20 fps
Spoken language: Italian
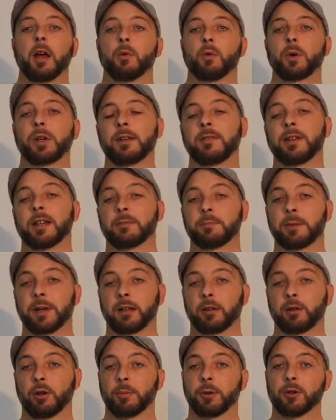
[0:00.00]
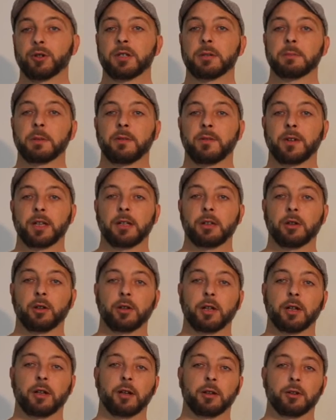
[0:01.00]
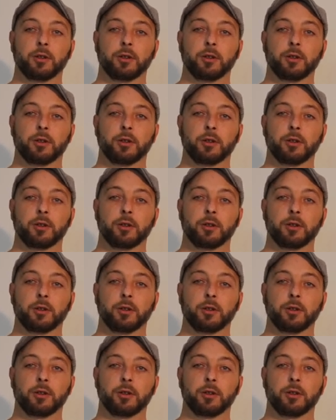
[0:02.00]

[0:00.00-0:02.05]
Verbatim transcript: Quindi vi aspetto ai prossimi video del